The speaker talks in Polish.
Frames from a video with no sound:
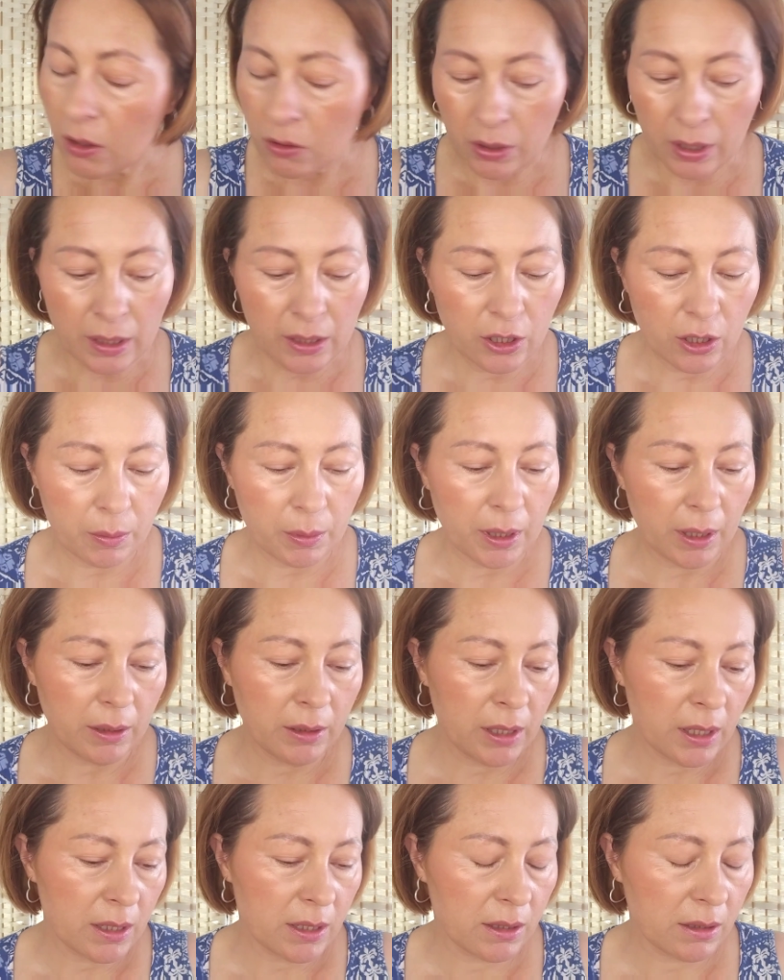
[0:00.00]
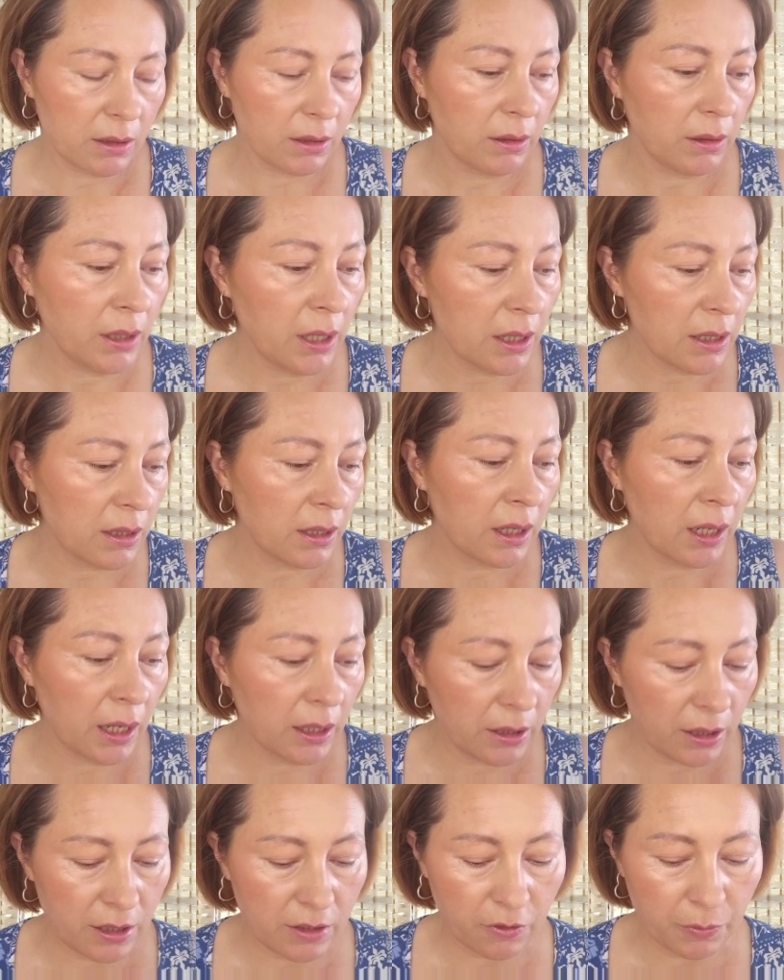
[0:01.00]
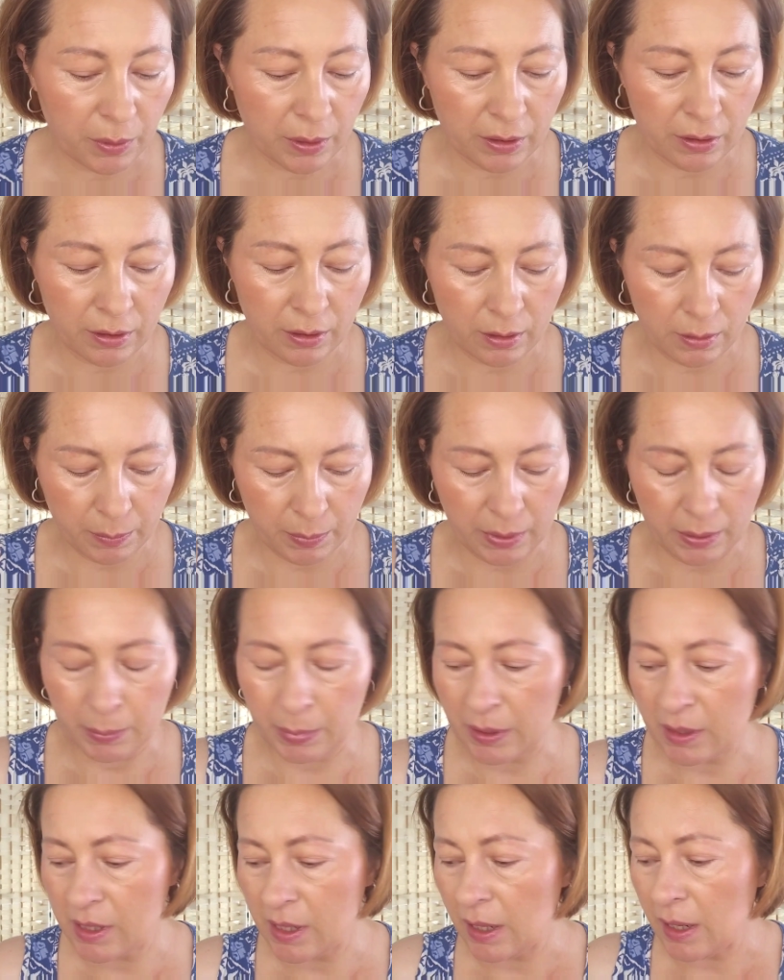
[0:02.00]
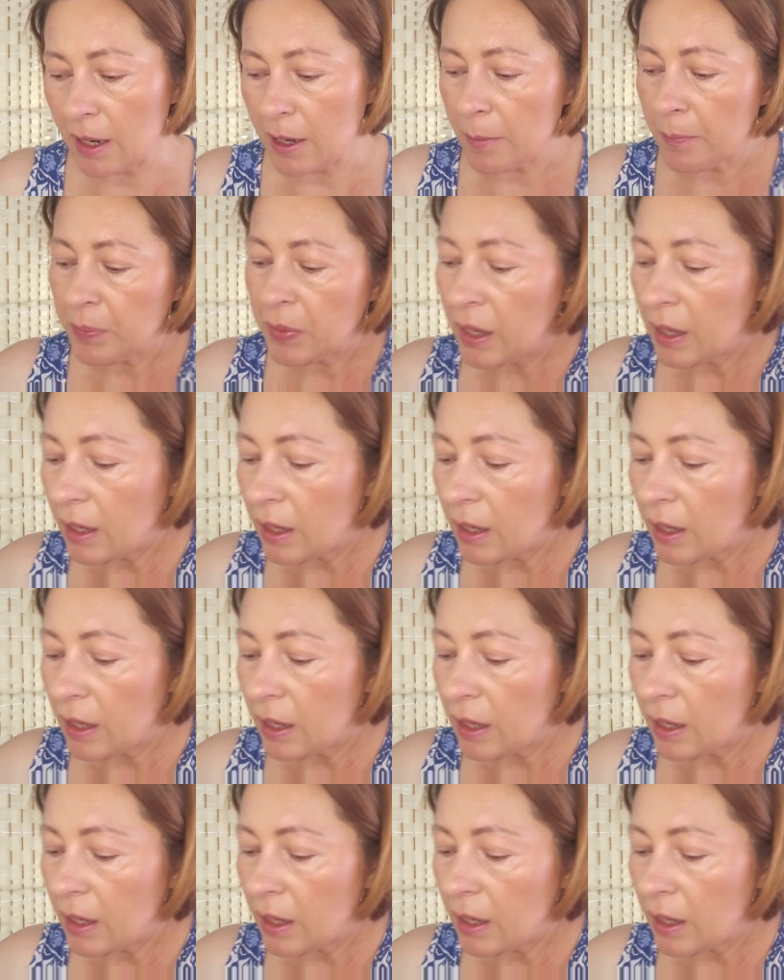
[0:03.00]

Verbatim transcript: No ale dobra, jest, jest gratis e, pędzelek.